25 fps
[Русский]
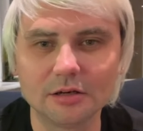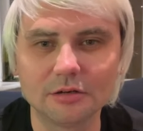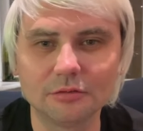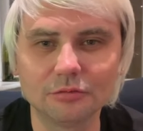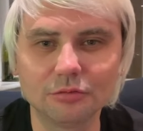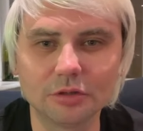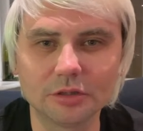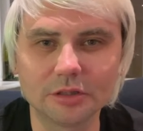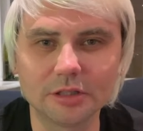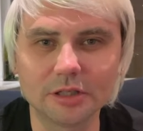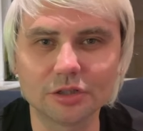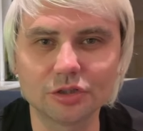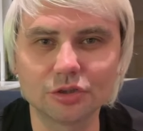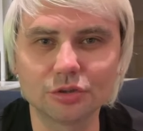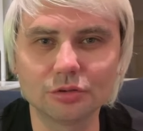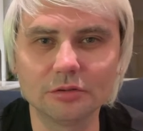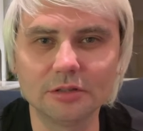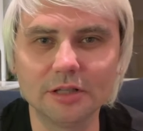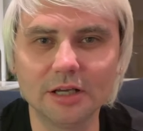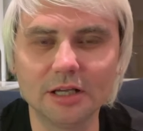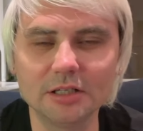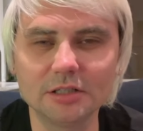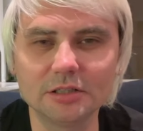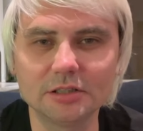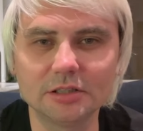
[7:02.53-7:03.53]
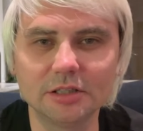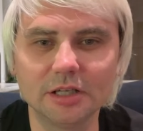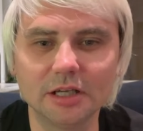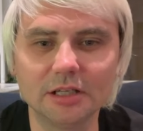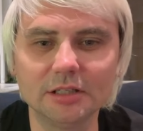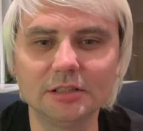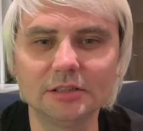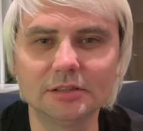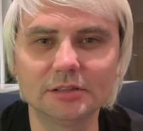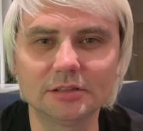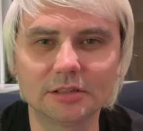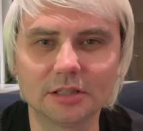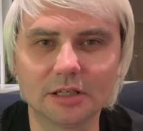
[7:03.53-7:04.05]
Вот, а что дальше,
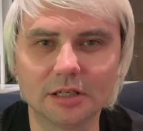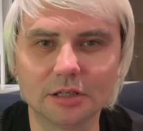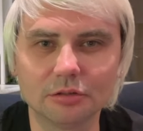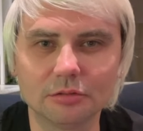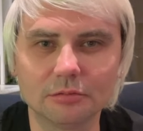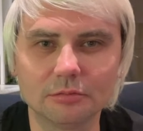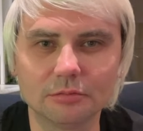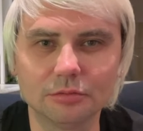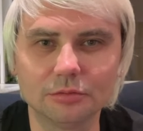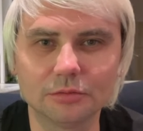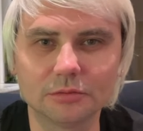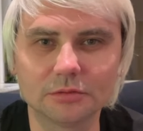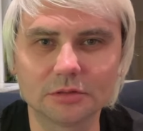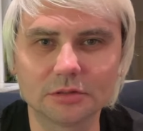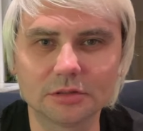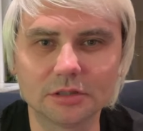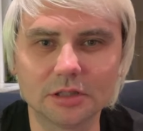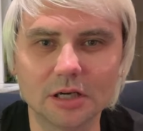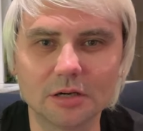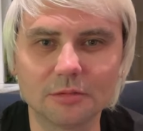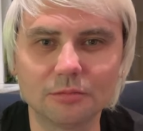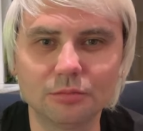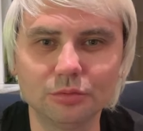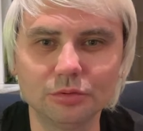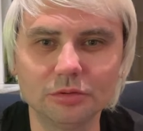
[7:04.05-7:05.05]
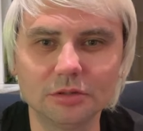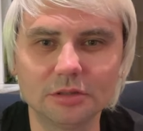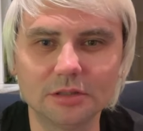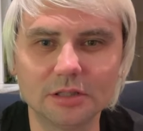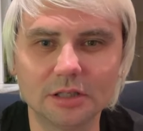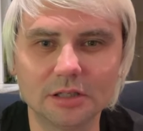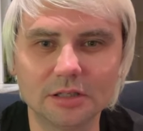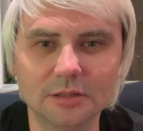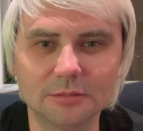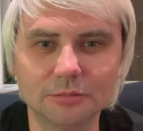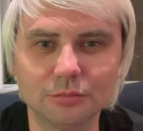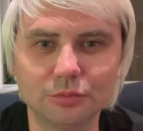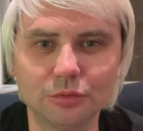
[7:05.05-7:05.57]
я не знаю, будет. Как будет,
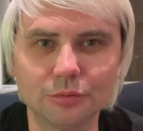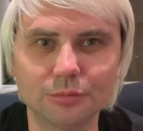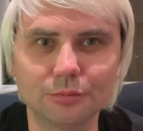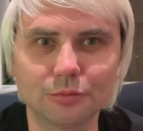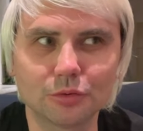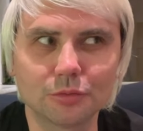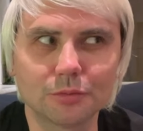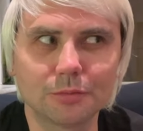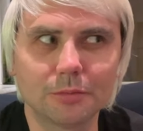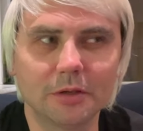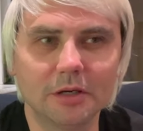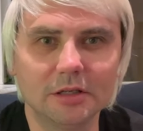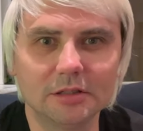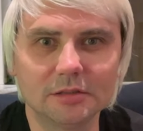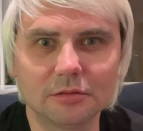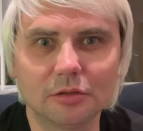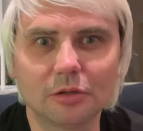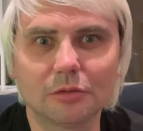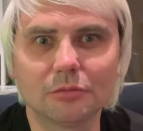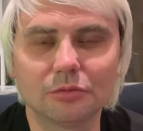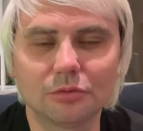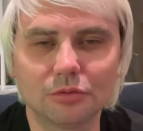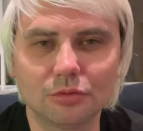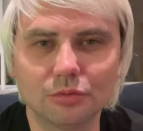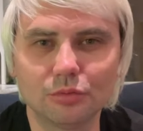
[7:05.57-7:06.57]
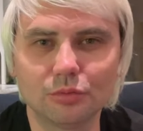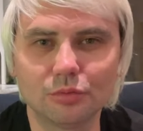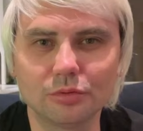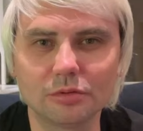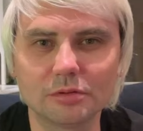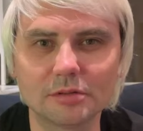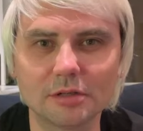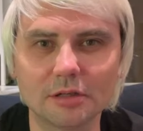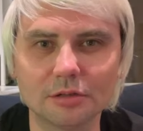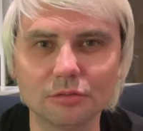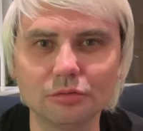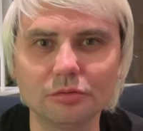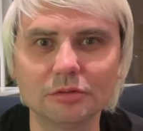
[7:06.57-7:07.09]
так и будет. Может, поедем в какую-нибудь другую
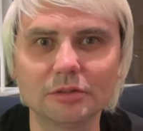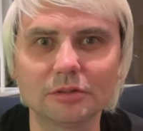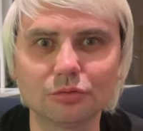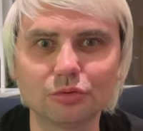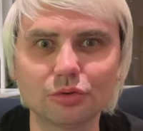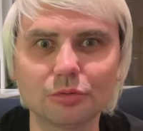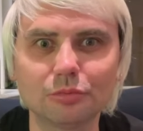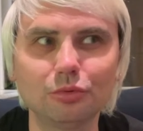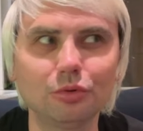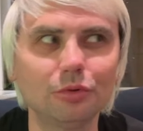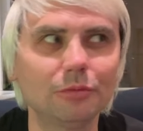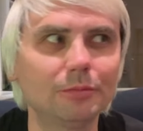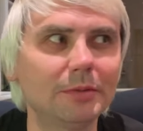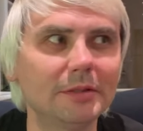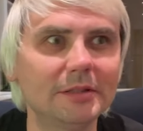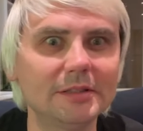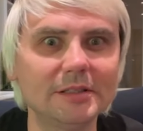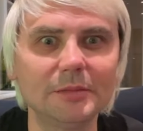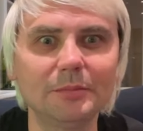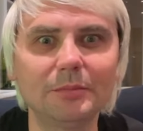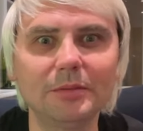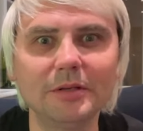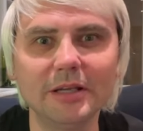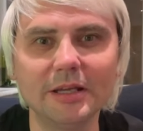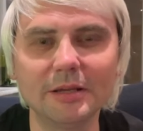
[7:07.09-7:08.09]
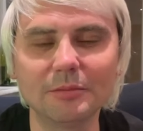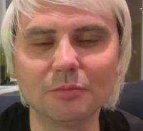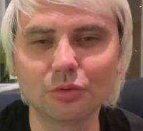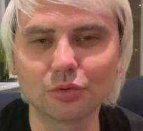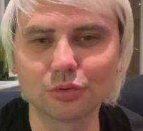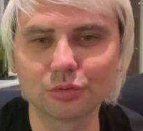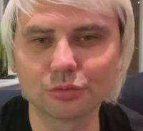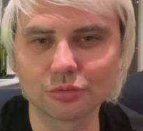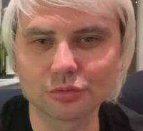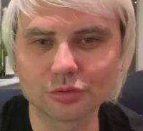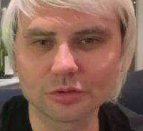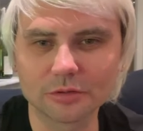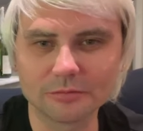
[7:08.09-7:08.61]
страну, где уже будет потеплее,
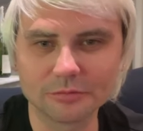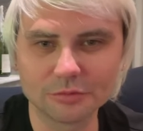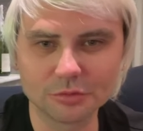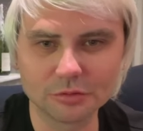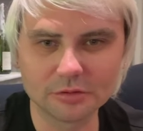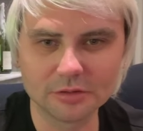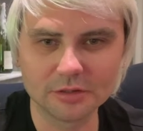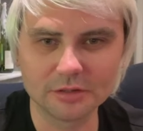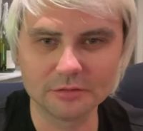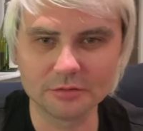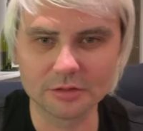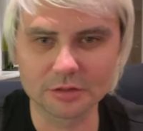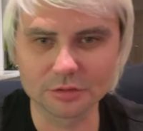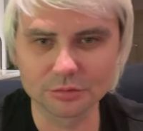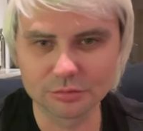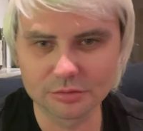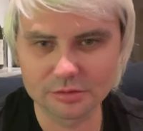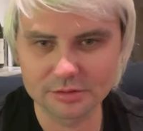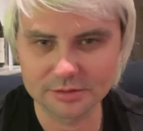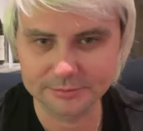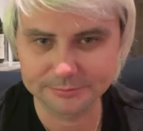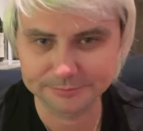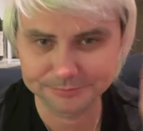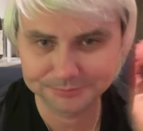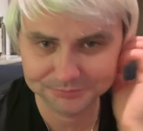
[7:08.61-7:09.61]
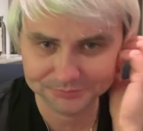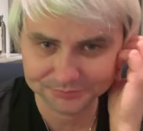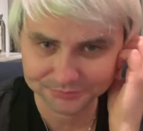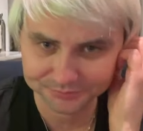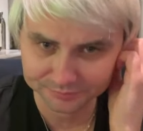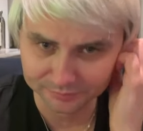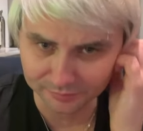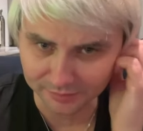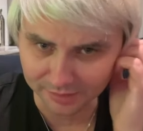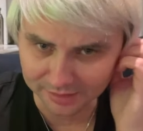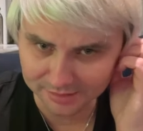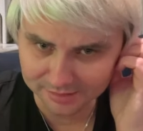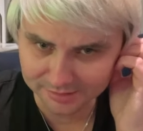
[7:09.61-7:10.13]
можно уже все-таки вернуться
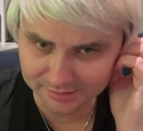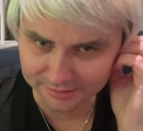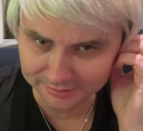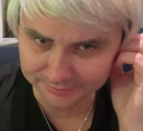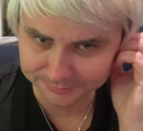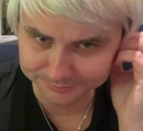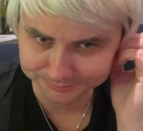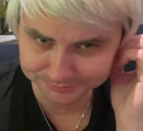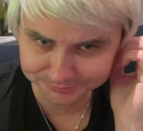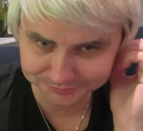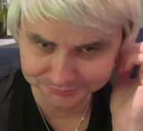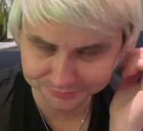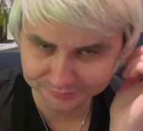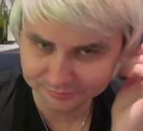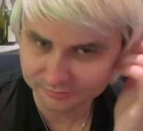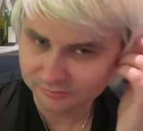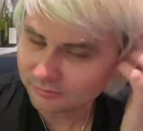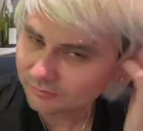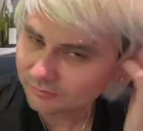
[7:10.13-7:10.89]
назад.